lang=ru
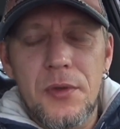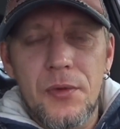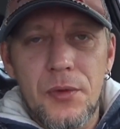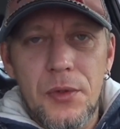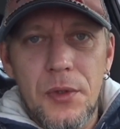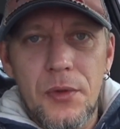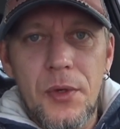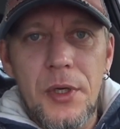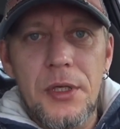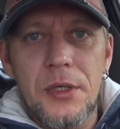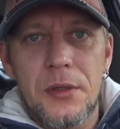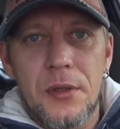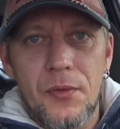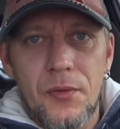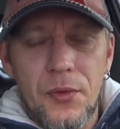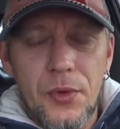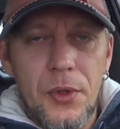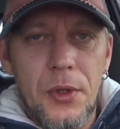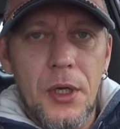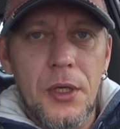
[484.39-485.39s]
Вы давайте там
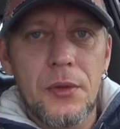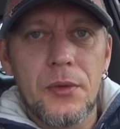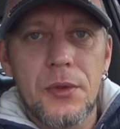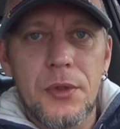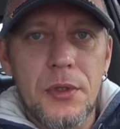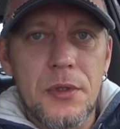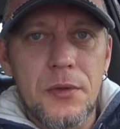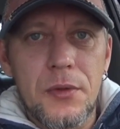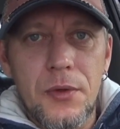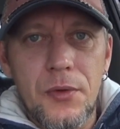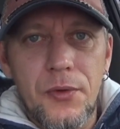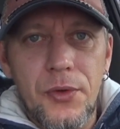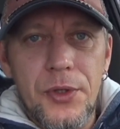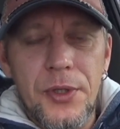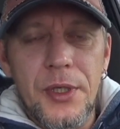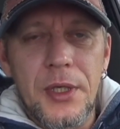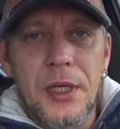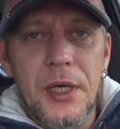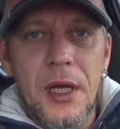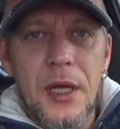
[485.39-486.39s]
выкладывайте свои
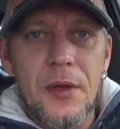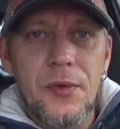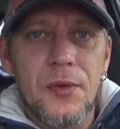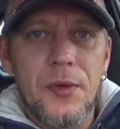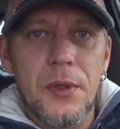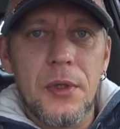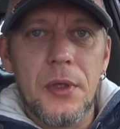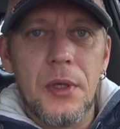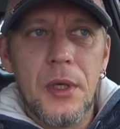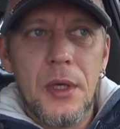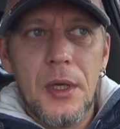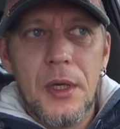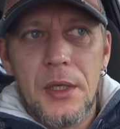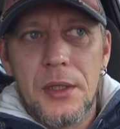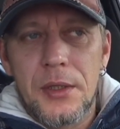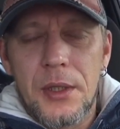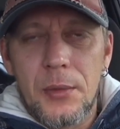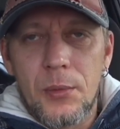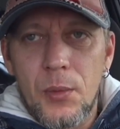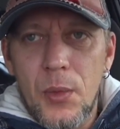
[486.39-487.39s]
фотографии,
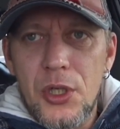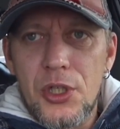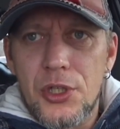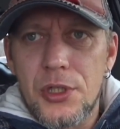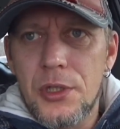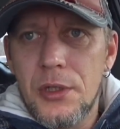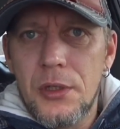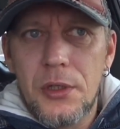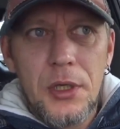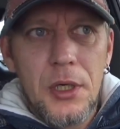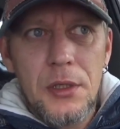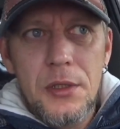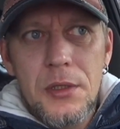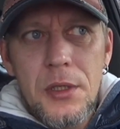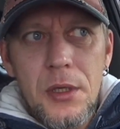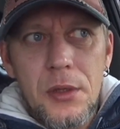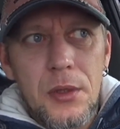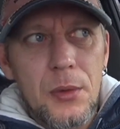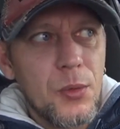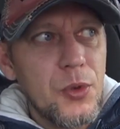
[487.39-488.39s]
там машины, я не
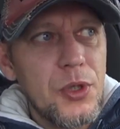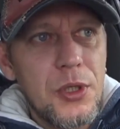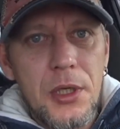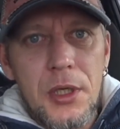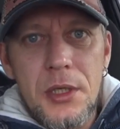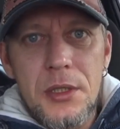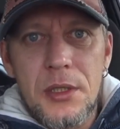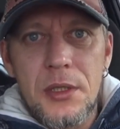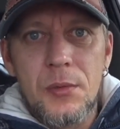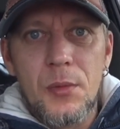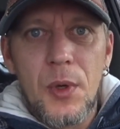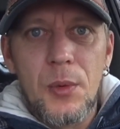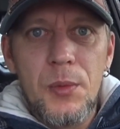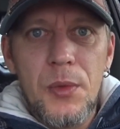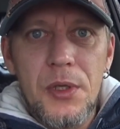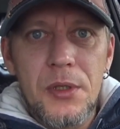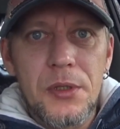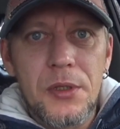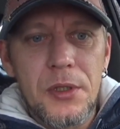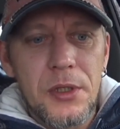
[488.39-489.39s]
знаю, там интересные
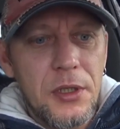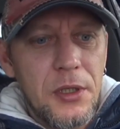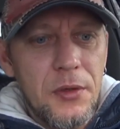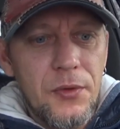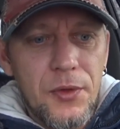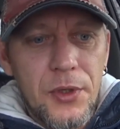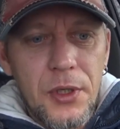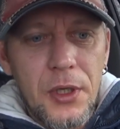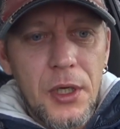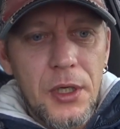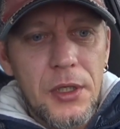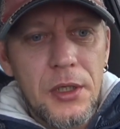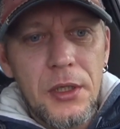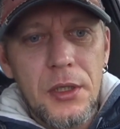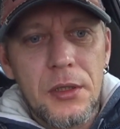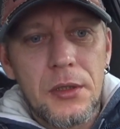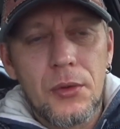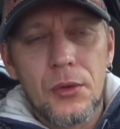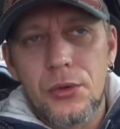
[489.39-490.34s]
моменты, гифки какие-то.